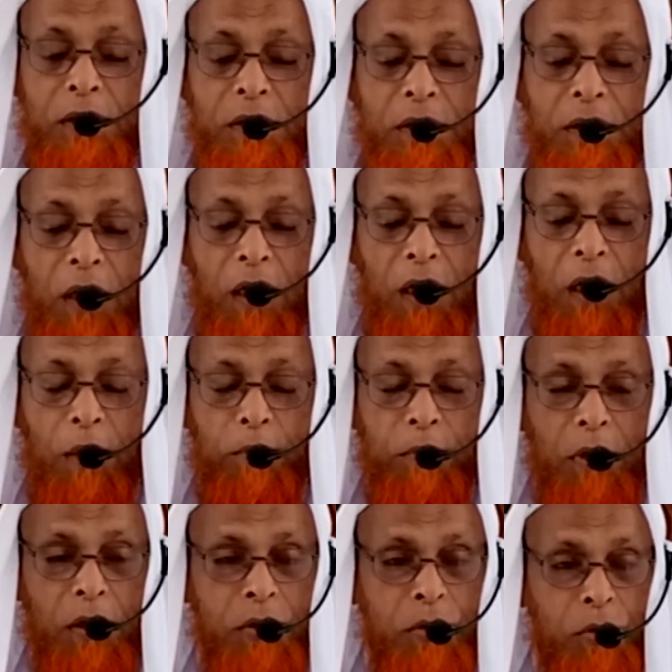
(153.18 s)
যারা
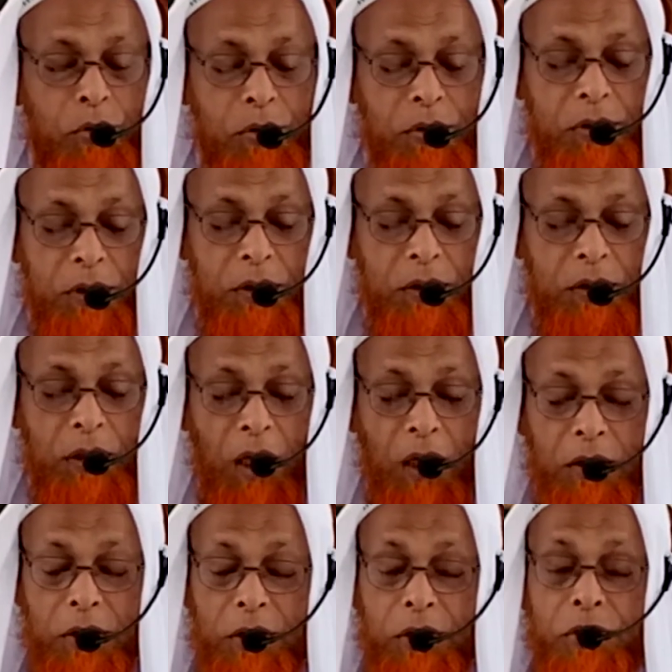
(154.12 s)
আমরা শুনছি
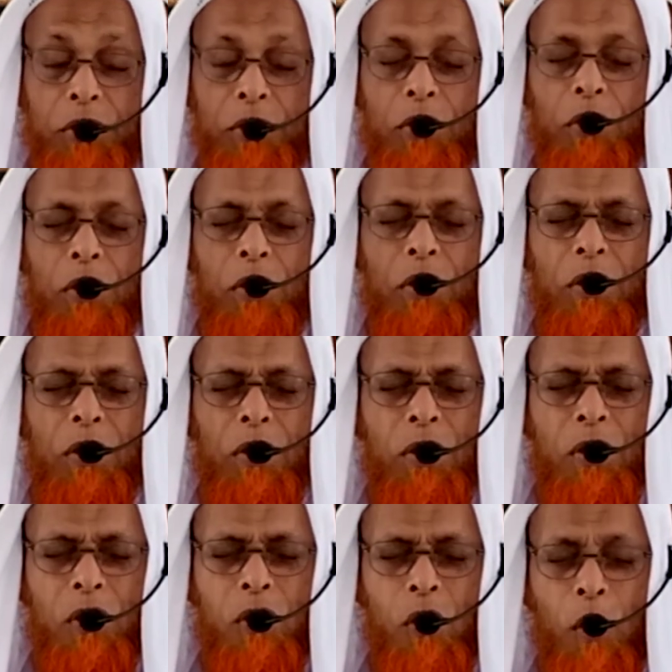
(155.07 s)
তাদের জন্য
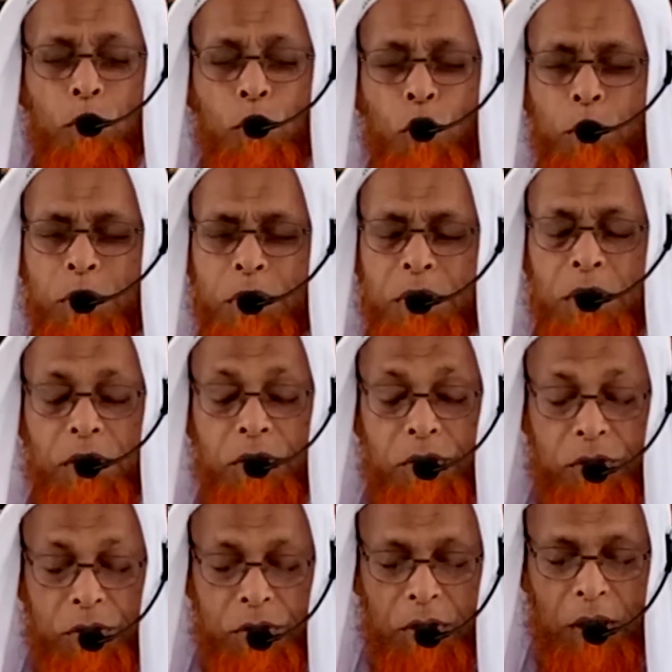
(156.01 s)
কম বেশি
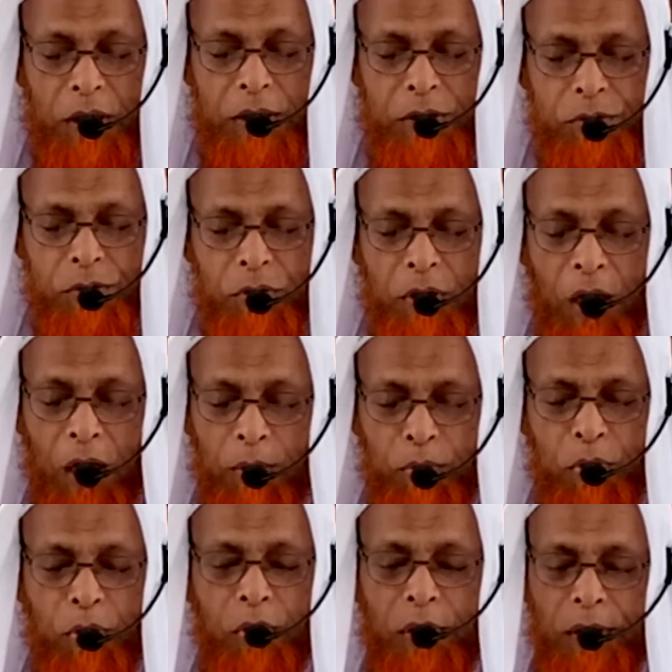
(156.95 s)
কিছু না কিছু লাভ
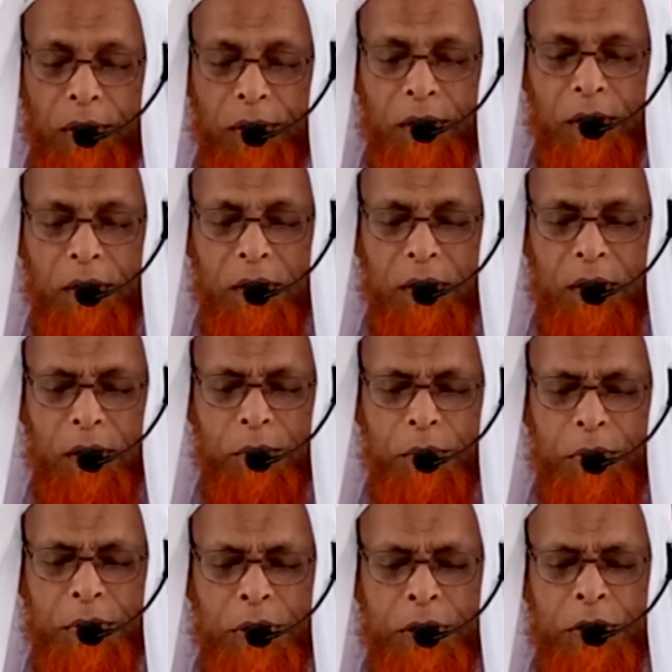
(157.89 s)
হয়
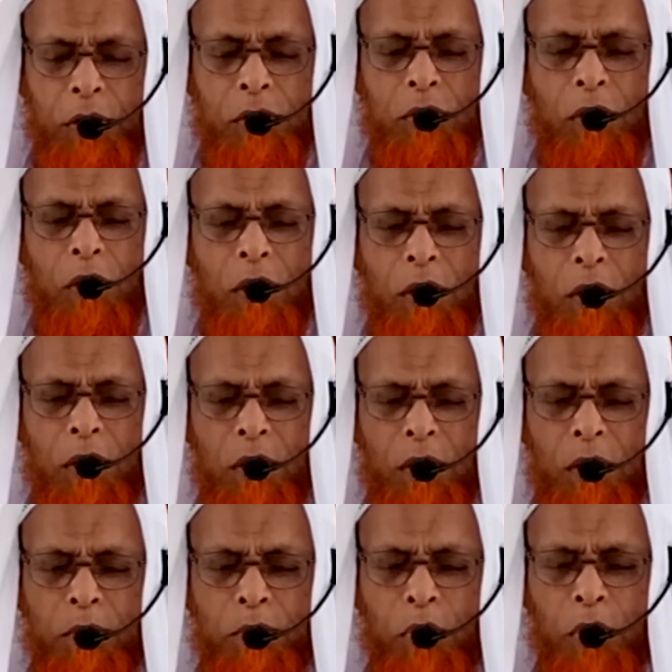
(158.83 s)
বিশেষত
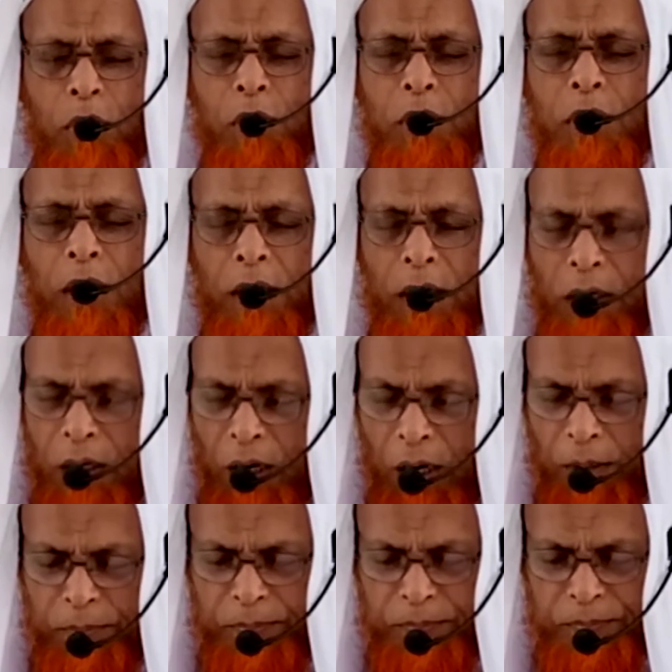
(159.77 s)
পরকালীন লাভ